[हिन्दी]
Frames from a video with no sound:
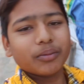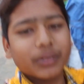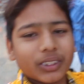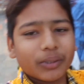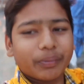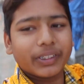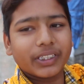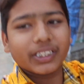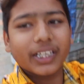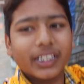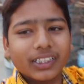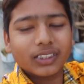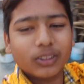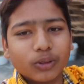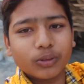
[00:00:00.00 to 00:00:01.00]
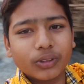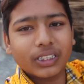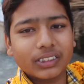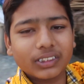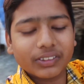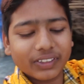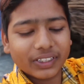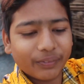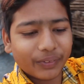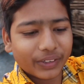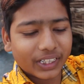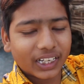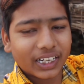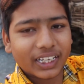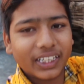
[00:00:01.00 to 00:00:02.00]
पतपड़े जाएंगे तो वहीं से वहीं
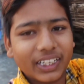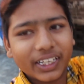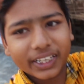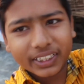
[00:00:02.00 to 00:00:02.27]
पटा के ले